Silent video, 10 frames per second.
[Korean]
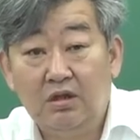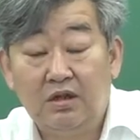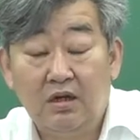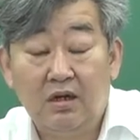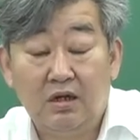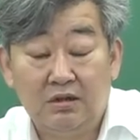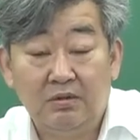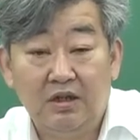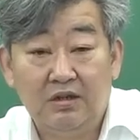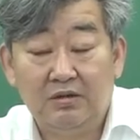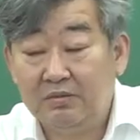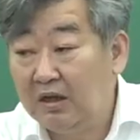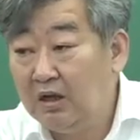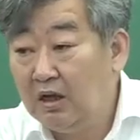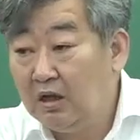생각을 하시면
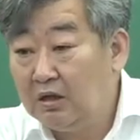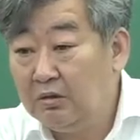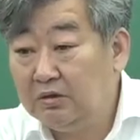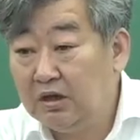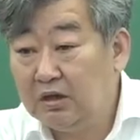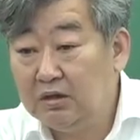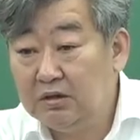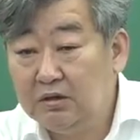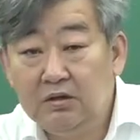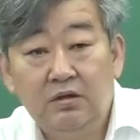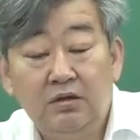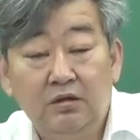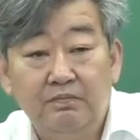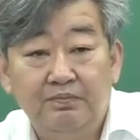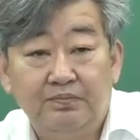되겠습니다. 그리고 이제 그